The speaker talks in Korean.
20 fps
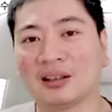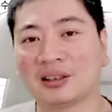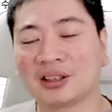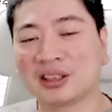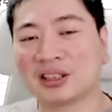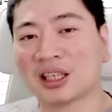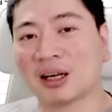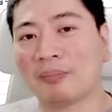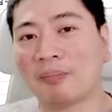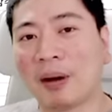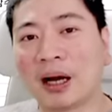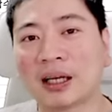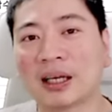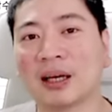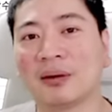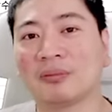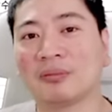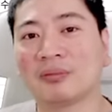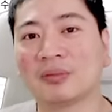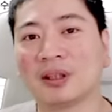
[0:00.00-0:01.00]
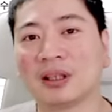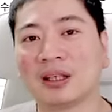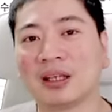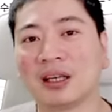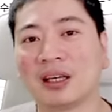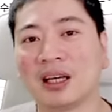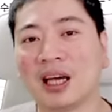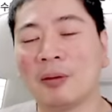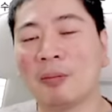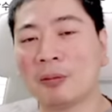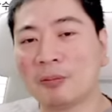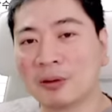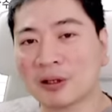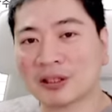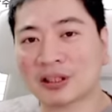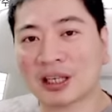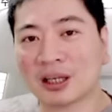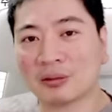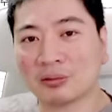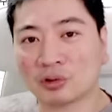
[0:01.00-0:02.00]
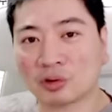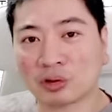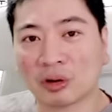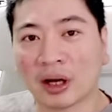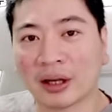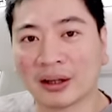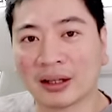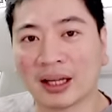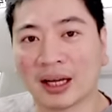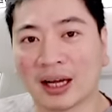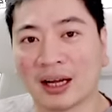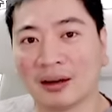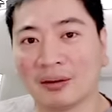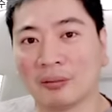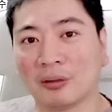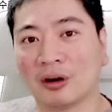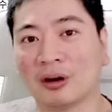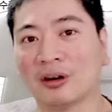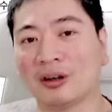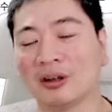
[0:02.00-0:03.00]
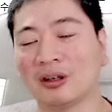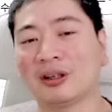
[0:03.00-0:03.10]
진짜 빡겜 FPS 게임 주로 한다 뭐,